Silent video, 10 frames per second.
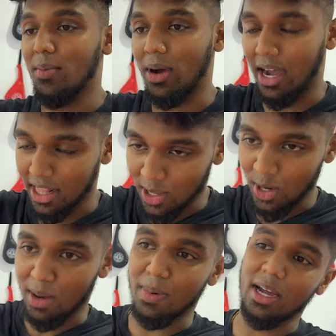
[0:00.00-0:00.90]
அப்போ அதையும்
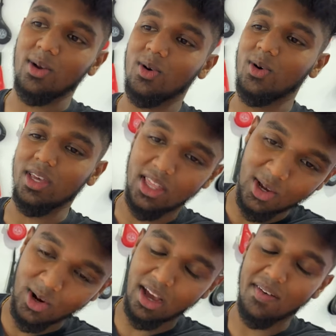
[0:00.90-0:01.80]
நான் பார்க்கணும்
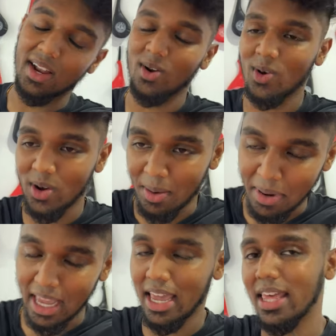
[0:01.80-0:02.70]
இதுக்கும் நான் வரணும்
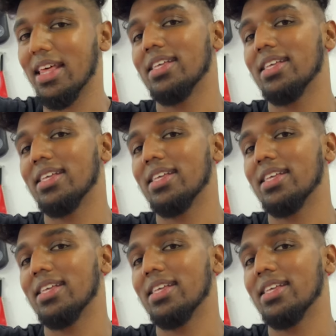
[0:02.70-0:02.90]
அப்படியே தான்